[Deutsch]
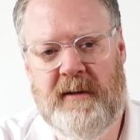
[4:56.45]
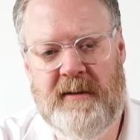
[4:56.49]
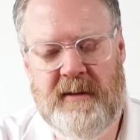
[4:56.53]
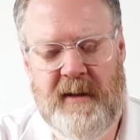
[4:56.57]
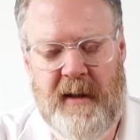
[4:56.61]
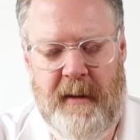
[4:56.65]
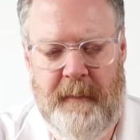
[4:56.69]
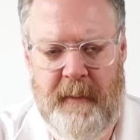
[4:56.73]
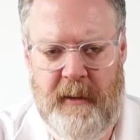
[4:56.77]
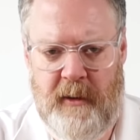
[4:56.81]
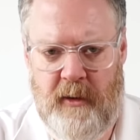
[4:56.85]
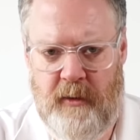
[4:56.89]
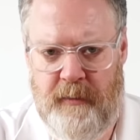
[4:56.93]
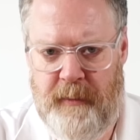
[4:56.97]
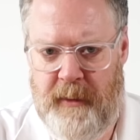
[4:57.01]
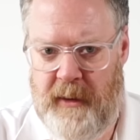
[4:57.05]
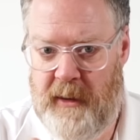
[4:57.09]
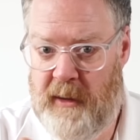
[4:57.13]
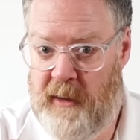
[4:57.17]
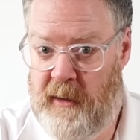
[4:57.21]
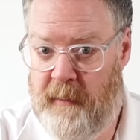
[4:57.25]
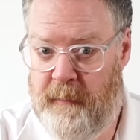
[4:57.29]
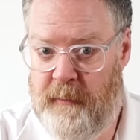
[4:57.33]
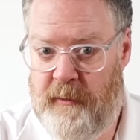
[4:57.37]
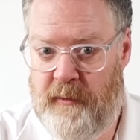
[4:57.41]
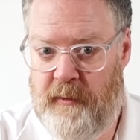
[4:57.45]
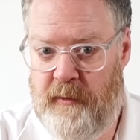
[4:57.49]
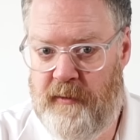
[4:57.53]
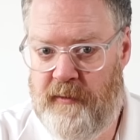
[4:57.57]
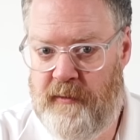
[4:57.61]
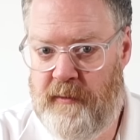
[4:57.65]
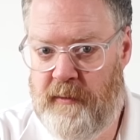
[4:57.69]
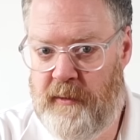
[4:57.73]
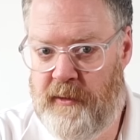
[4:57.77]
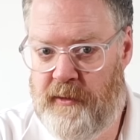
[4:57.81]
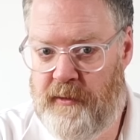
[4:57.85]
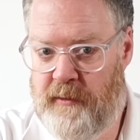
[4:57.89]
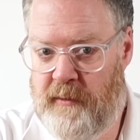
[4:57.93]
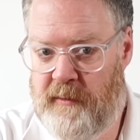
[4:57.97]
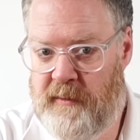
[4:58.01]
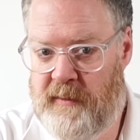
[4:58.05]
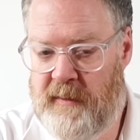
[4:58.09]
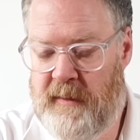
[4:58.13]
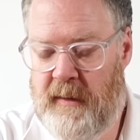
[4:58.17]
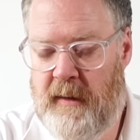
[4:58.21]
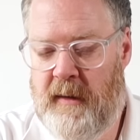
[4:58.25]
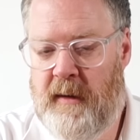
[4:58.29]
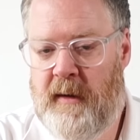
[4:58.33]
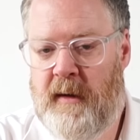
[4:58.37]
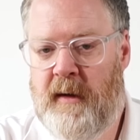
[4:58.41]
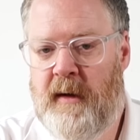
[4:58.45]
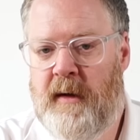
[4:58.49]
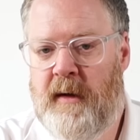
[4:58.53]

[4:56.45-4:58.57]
Das kann man auch medikamentös unterstützen.